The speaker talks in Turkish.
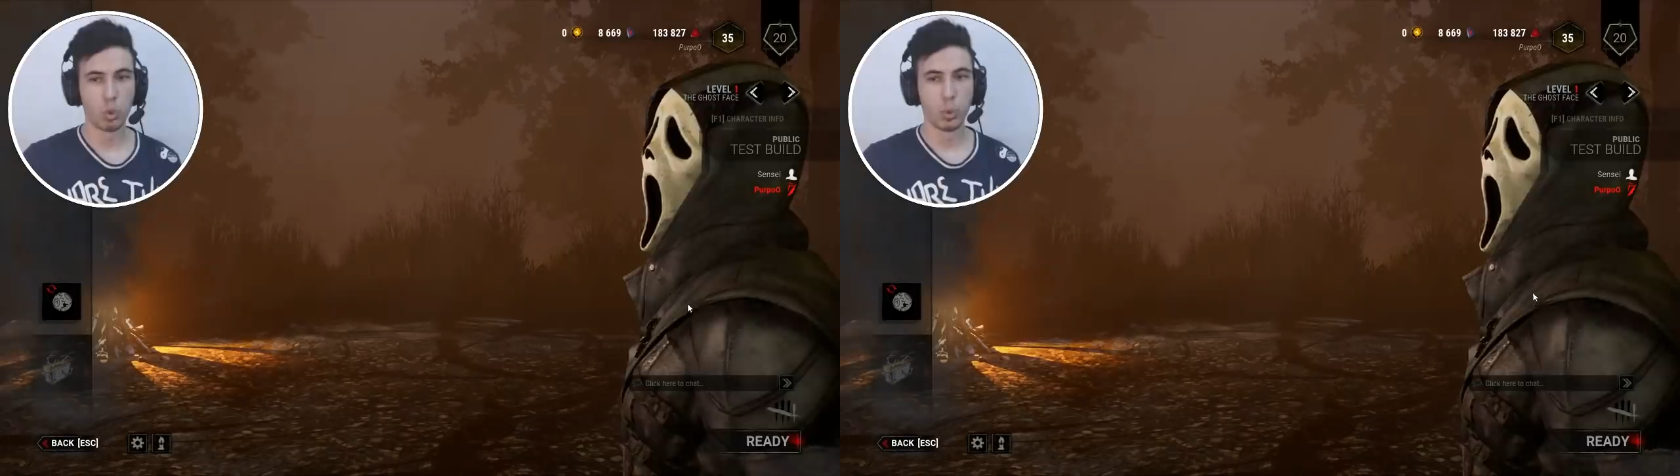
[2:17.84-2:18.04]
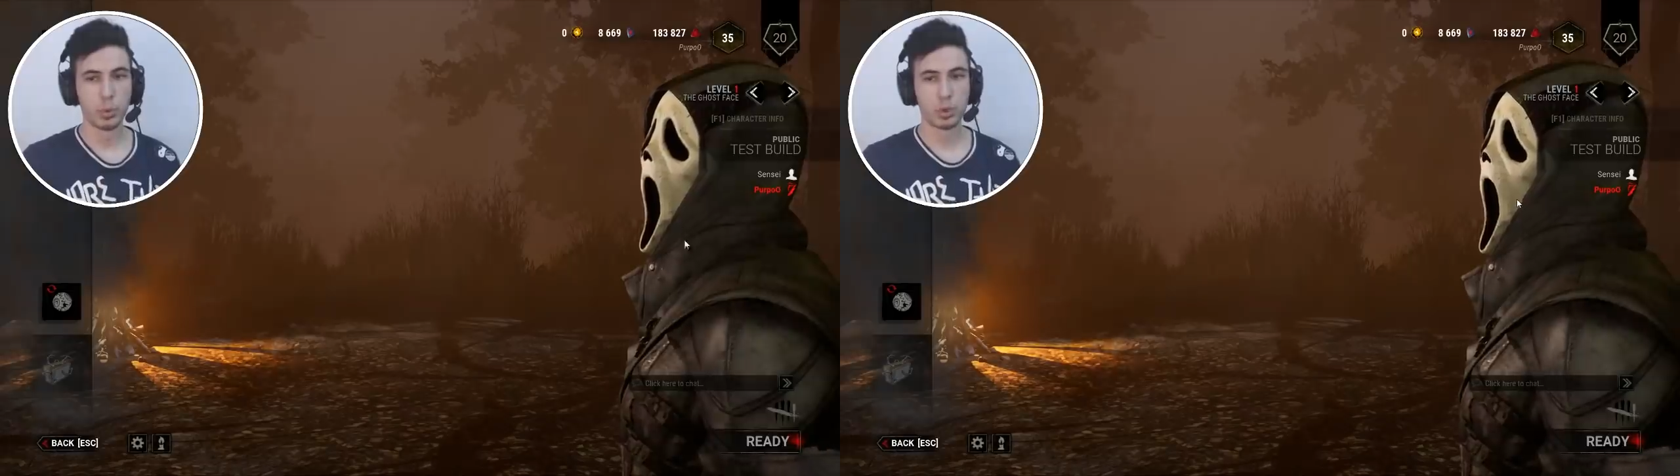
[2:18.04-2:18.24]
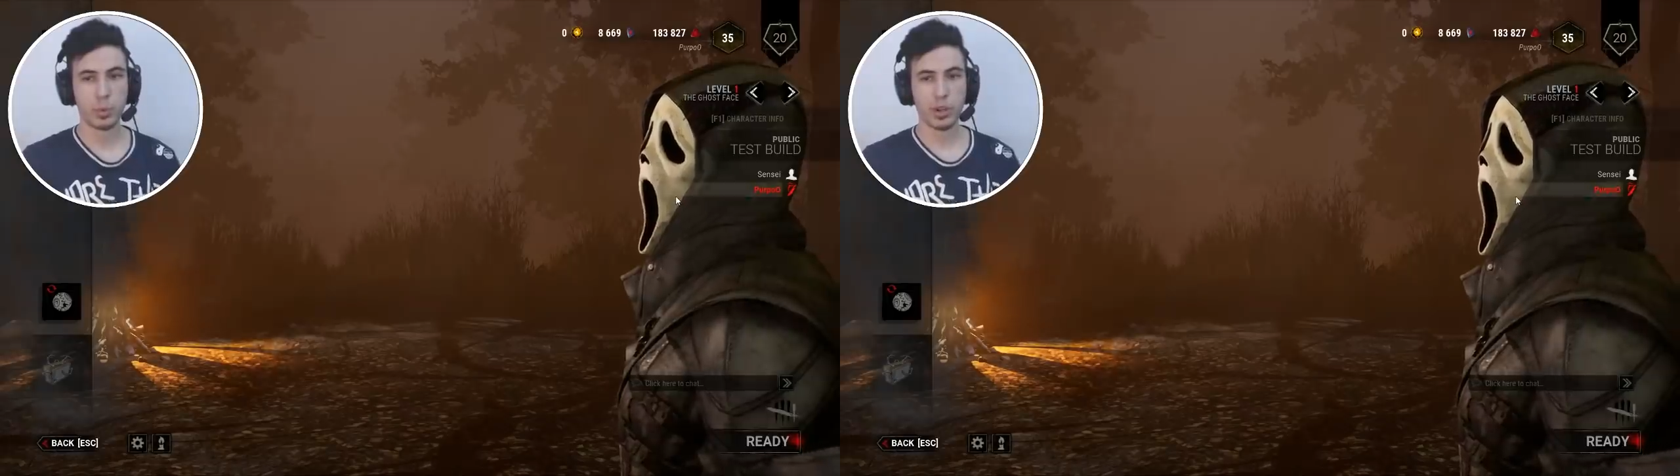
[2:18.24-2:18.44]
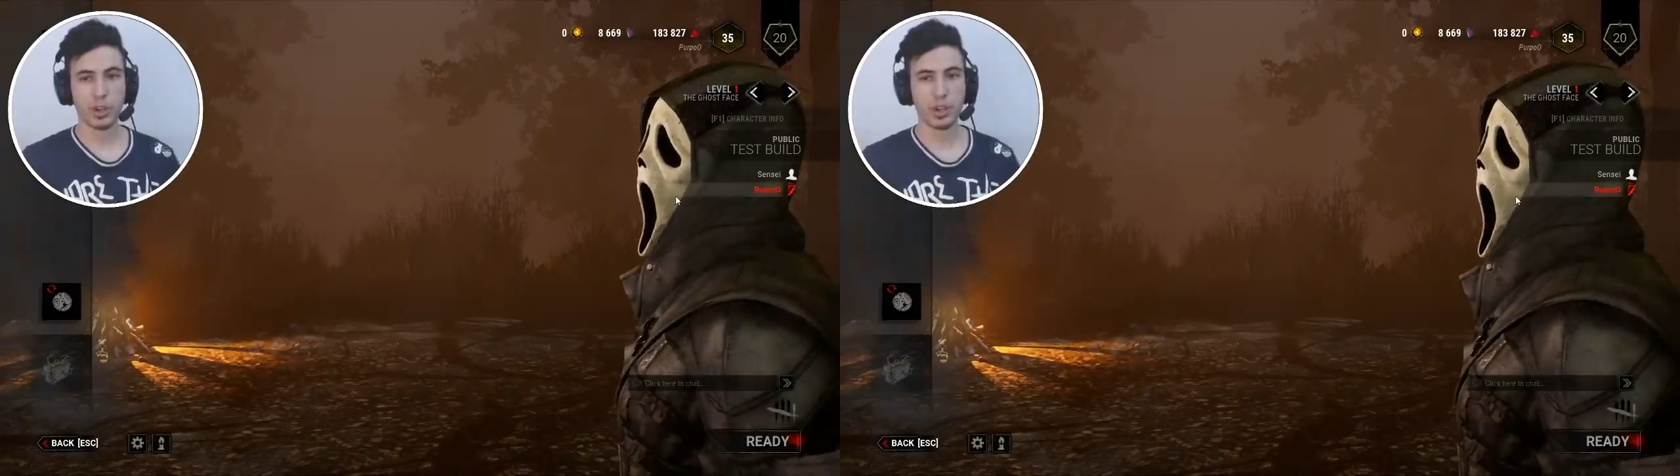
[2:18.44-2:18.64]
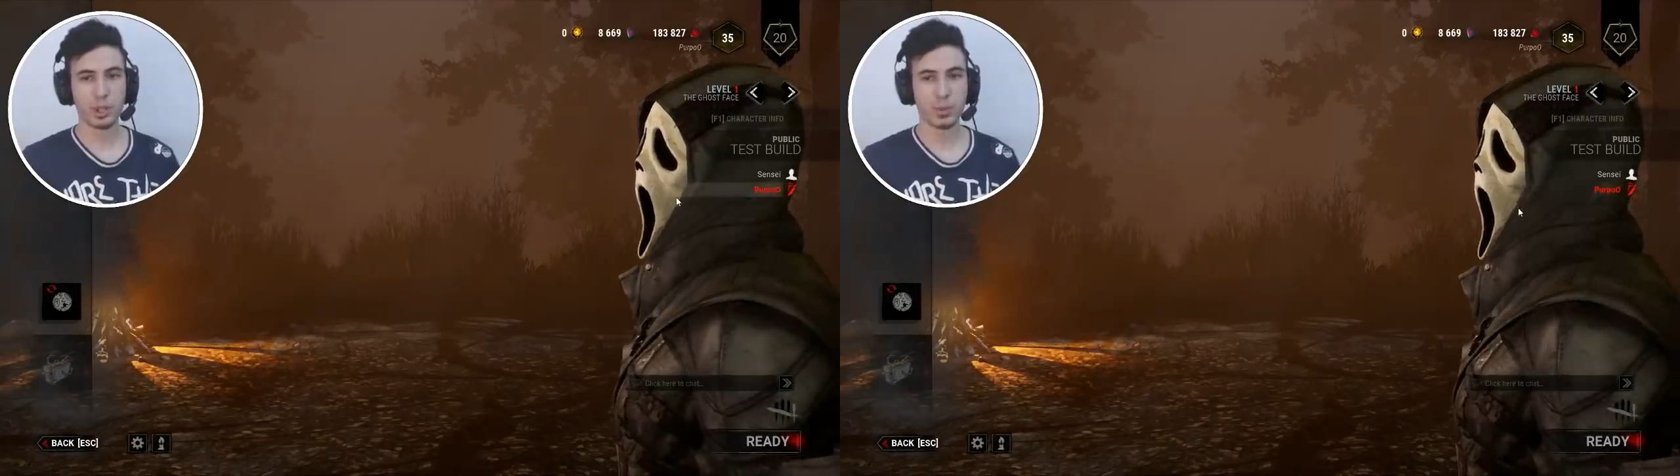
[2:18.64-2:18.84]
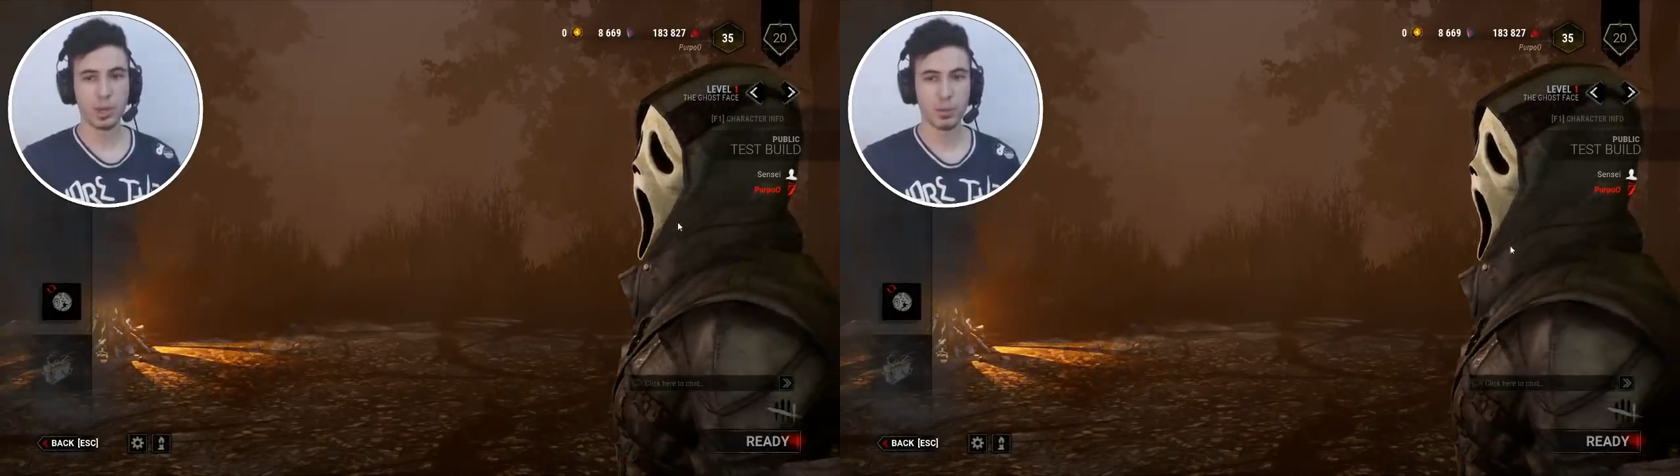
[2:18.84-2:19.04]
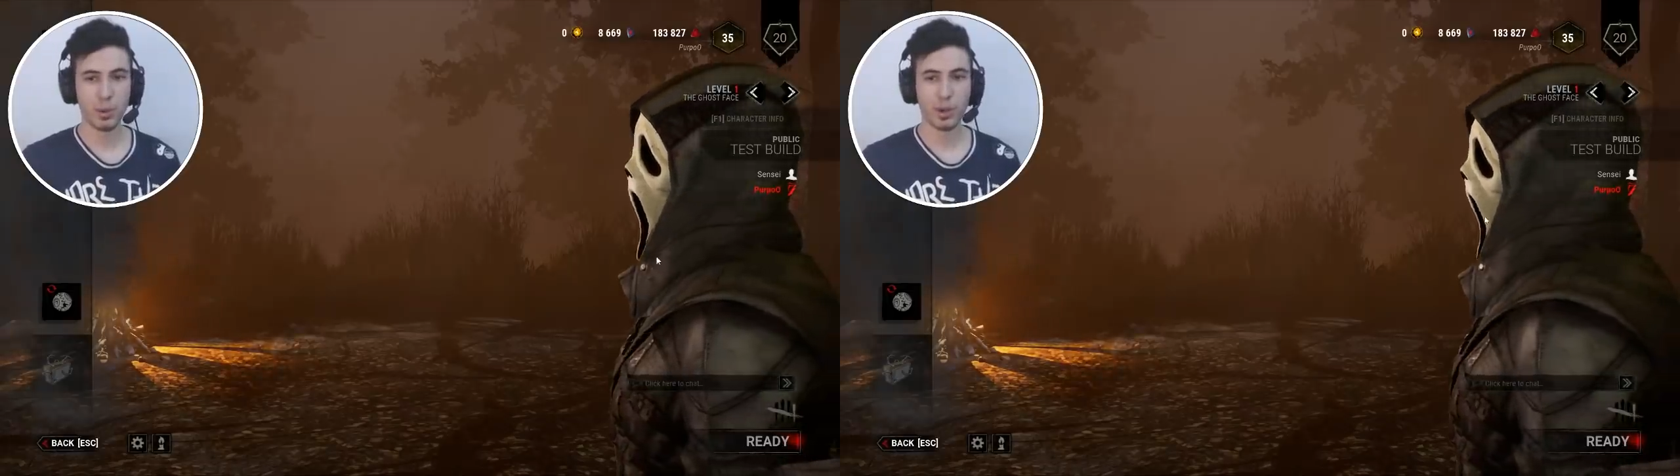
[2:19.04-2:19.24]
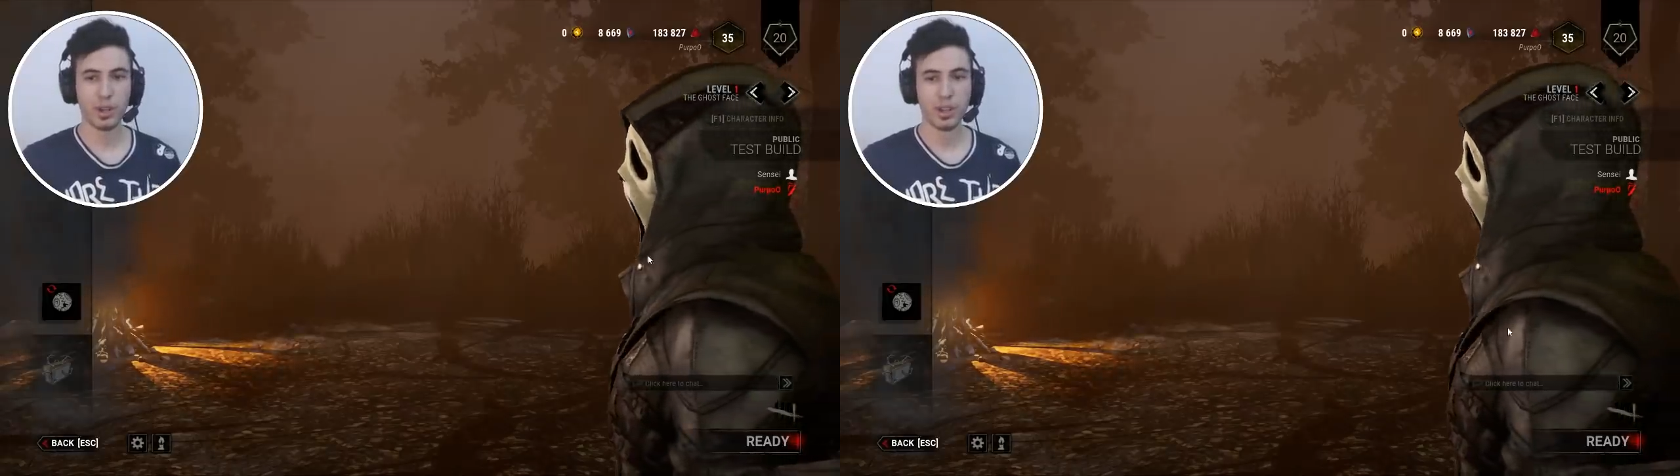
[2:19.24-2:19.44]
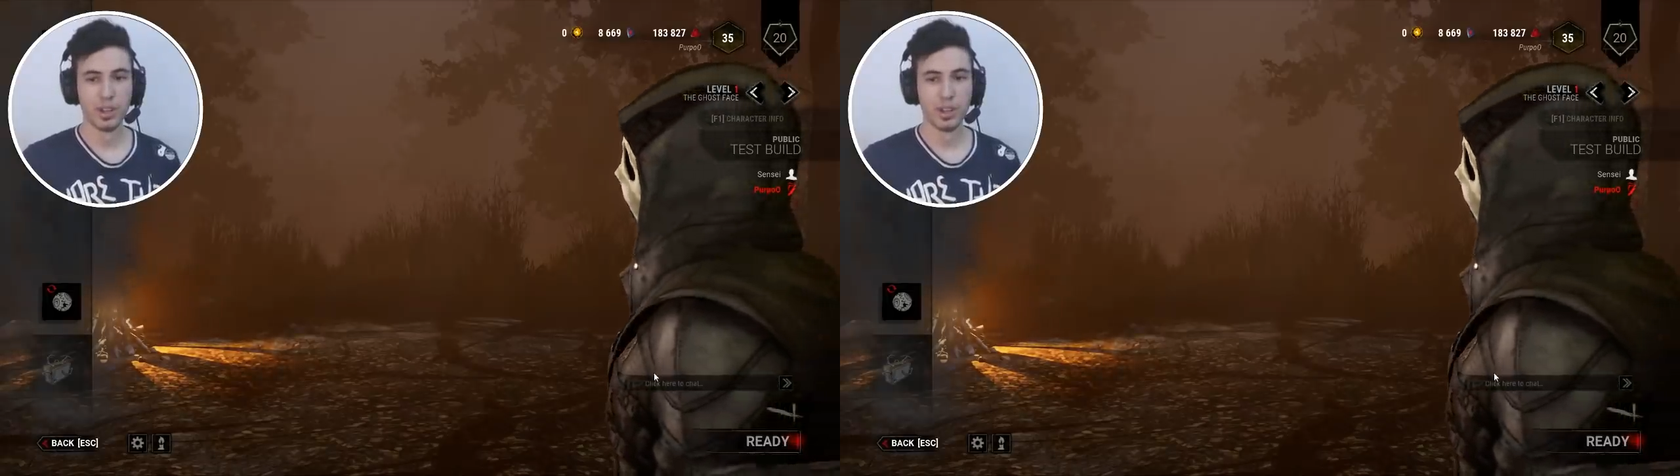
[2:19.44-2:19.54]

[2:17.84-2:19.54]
Tövbe bismillah reis bakma öyle.